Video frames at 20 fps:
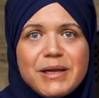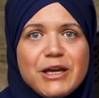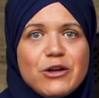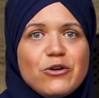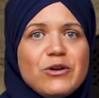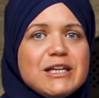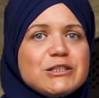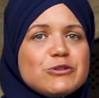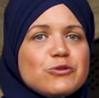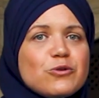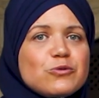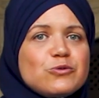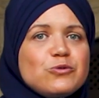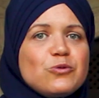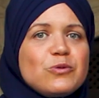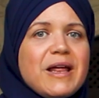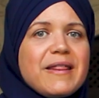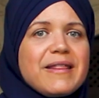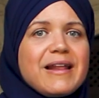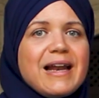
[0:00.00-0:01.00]
cambiaron la
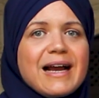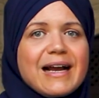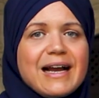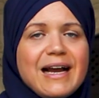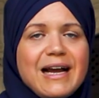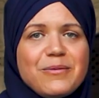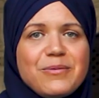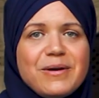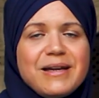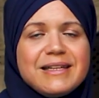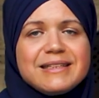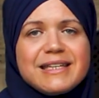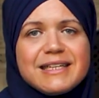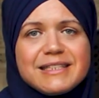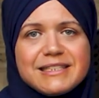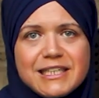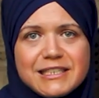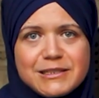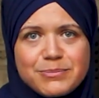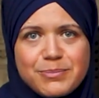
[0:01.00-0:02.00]
estructura de la cava en
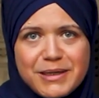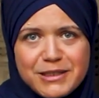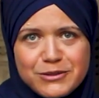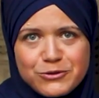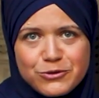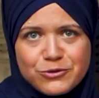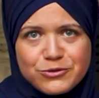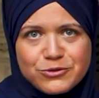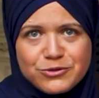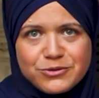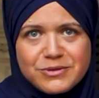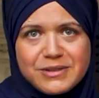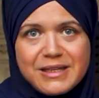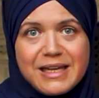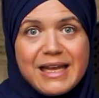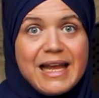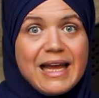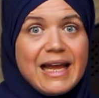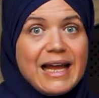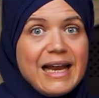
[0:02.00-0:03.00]
tres aspectos
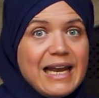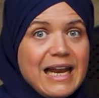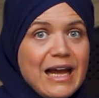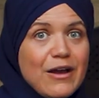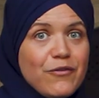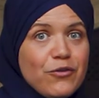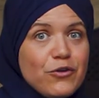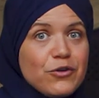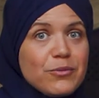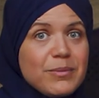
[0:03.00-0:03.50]
la